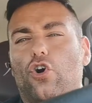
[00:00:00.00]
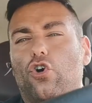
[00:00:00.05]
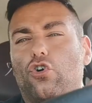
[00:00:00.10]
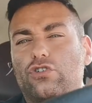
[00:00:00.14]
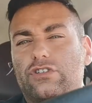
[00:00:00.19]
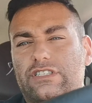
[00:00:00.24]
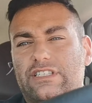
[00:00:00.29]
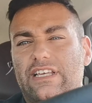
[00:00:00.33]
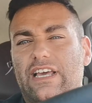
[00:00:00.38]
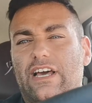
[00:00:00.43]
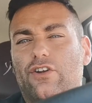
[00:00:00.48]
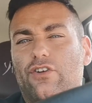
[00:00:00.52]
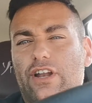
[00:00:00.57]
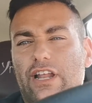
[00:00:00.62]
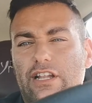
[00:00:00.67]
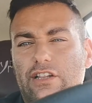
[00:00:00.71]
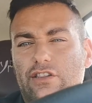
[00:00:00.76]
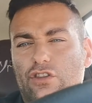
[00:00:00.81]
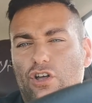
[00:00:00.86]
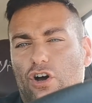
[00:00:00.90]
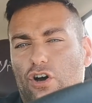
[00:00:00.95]
O stiano
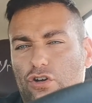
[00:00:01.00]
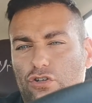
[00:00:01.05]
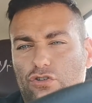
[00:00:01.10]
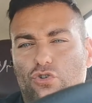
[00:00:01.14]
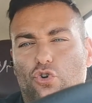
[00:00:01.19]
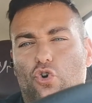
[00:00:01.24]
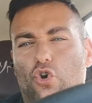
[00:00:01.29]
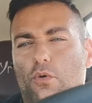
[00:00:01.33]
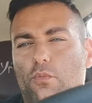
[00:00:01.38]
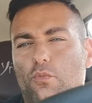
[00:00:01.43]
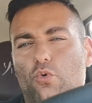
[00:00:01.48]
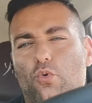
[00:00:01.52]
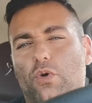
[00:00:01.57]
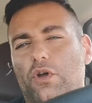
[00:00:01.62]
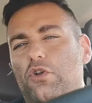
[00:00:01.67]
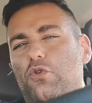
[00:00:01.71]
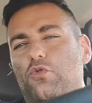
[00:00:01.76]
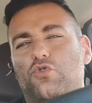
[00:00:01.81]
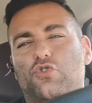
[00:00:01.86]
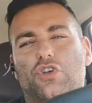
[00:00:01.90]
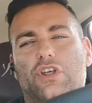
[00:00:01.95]
nel torto, comunque
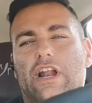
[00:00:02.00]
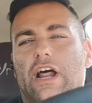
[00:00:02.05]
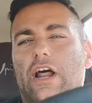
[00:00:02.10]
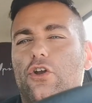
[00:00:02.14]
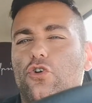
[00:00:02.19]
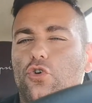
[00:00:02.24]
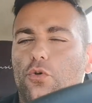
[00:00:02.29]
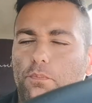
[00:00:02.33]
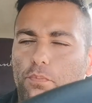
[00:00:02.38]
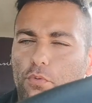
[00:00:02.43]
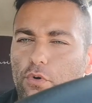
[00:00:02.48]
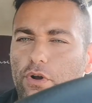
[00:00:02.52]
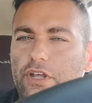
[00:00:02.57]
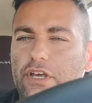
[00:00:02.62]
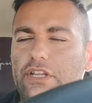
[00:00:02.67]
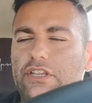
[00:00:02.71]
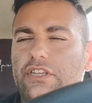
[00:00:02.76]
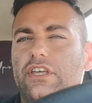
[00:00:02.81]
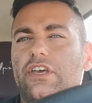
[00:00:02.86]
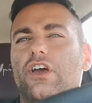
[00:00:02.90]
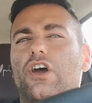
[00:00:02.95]
ne usciranno
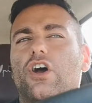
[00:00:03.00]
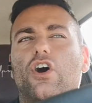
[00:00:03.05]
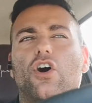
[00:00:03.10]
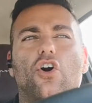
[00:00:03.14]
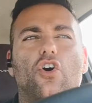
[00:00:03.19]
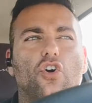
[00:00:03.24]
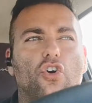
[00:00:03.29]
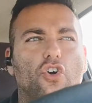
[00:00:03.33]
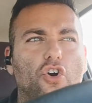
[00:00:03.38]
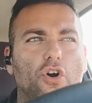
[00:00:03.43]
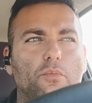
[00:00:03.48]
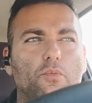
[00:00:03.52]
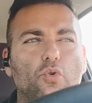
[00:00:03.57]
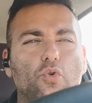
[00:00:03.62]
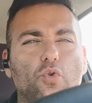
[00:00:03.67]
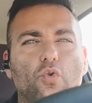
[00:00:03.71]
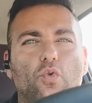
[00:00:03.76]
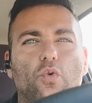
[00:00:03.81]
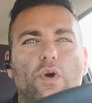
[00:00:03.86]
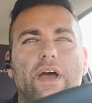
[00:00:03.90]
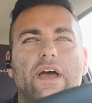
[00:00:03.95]
puliti, o
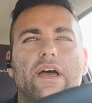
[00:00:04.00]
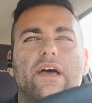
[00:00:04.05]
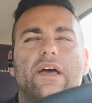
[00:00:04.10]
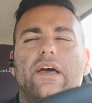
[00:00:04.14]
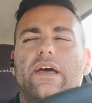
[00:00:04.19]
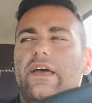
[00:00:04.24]
comunque